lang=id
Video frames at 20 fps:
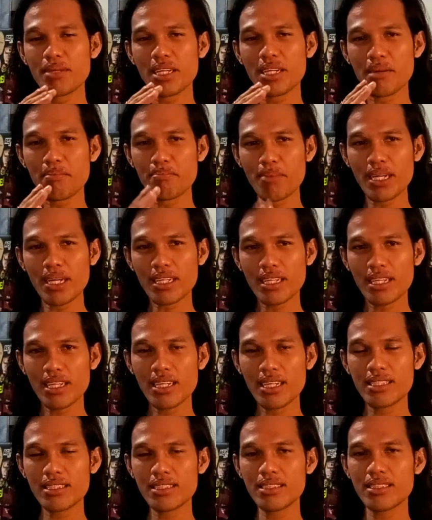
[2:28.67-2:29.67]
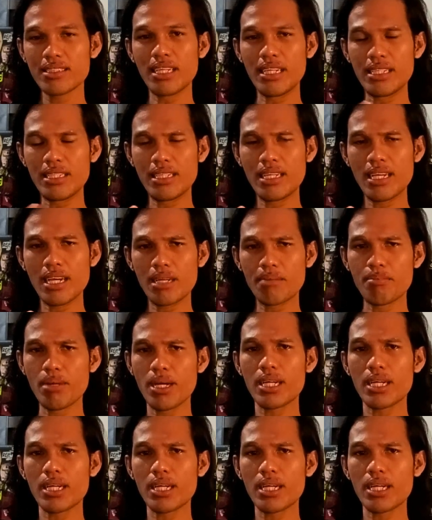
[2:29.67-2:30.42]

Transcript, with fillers: menggambarkan keindahan